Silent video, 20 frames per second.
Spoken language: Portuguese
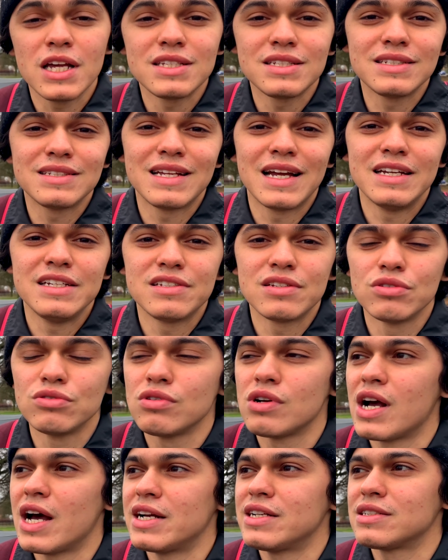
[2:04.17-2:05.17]
esses aí são
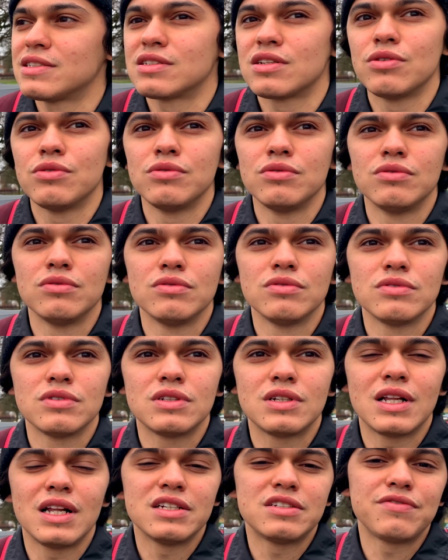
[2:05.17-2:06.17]
lugares que são
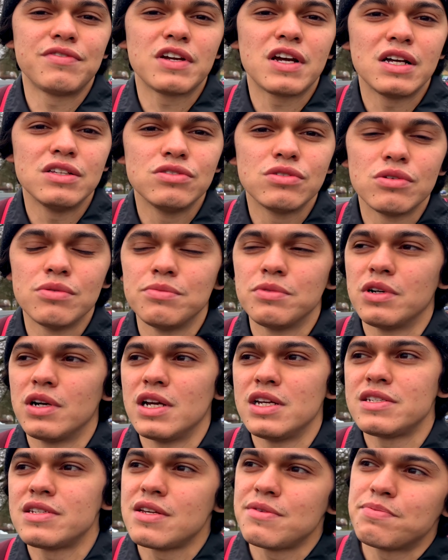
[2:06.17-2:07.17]
classificados como
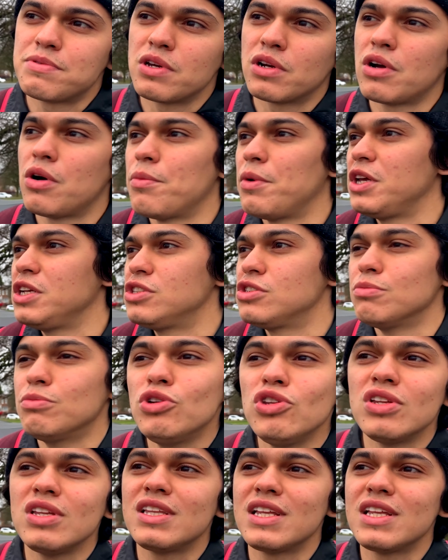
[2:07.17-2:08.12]
excepcionalmente muito